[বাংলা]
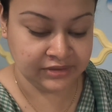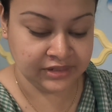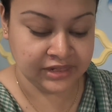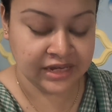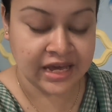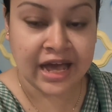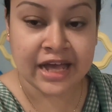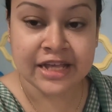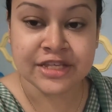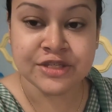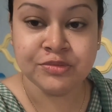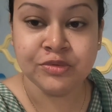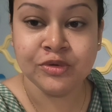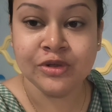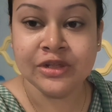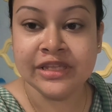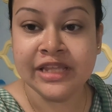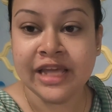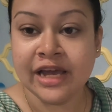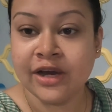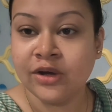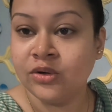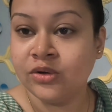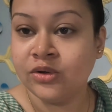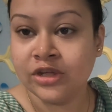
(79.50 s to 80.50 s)
কাজ বলতে
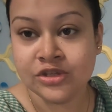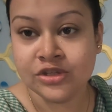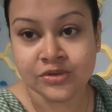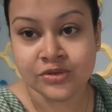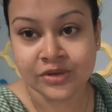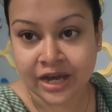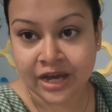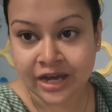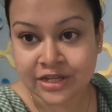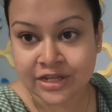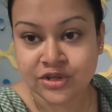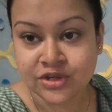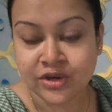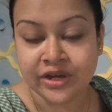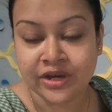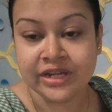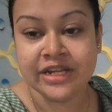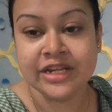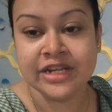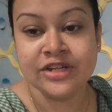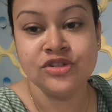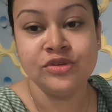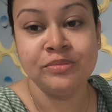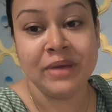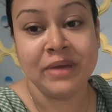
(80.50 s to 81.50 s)
এখনও কিছু কাজ হয়নি
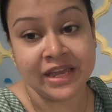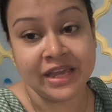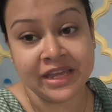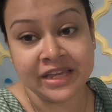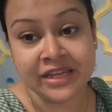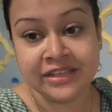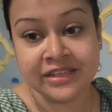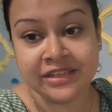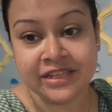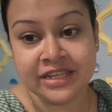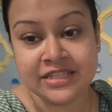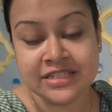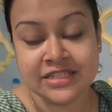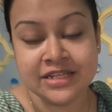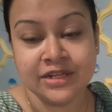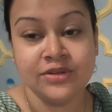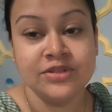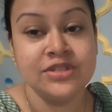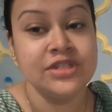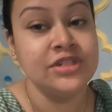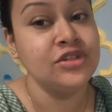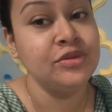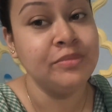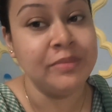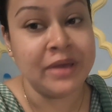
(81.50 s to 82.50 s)
একটু ম্যাগি খেতে ইচ্ছা
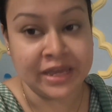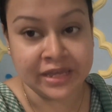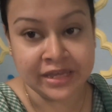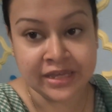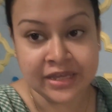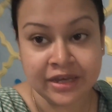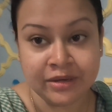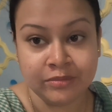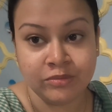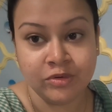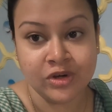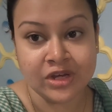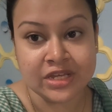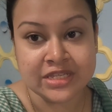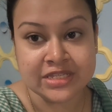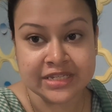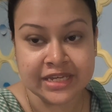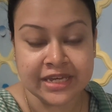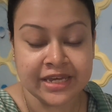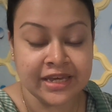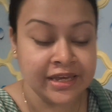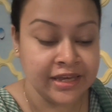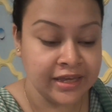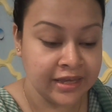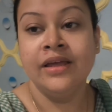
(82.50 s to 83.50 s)
করছে একটু ম্যাগি খাবো
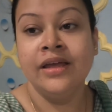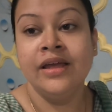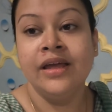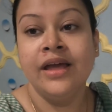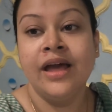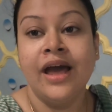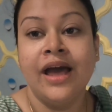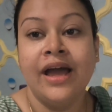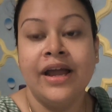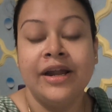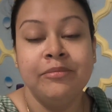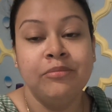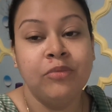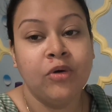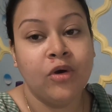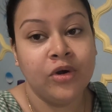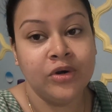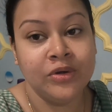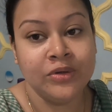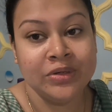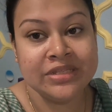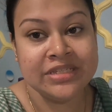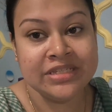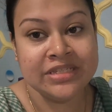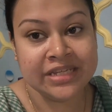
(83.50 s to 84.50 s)
আজকে আর বর
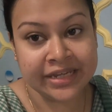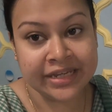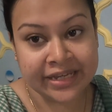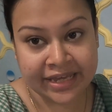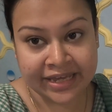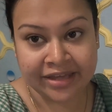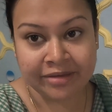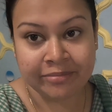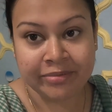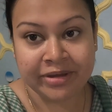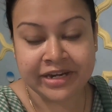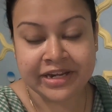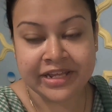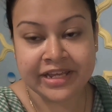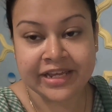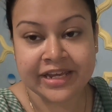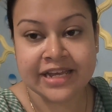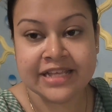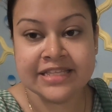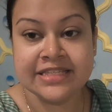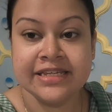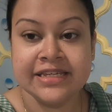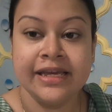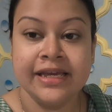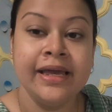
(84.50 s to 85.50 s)
হচ্ছে খেয়ে বেরিয়ে
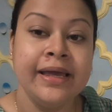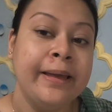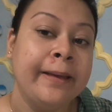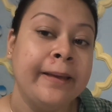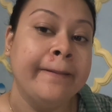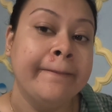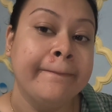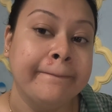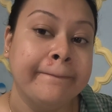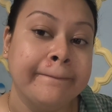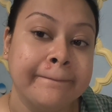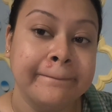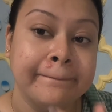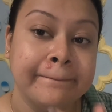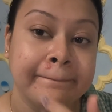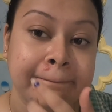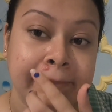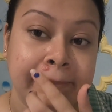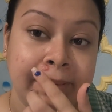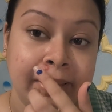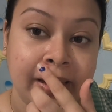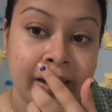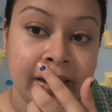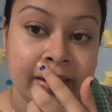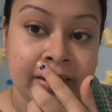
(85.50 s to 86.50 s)
গেছে
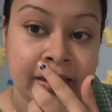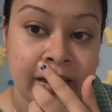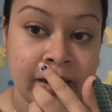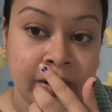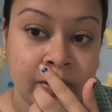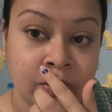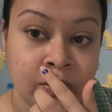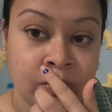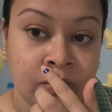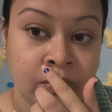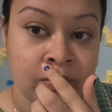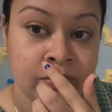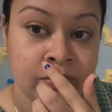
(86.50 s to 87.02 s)
আর দেখো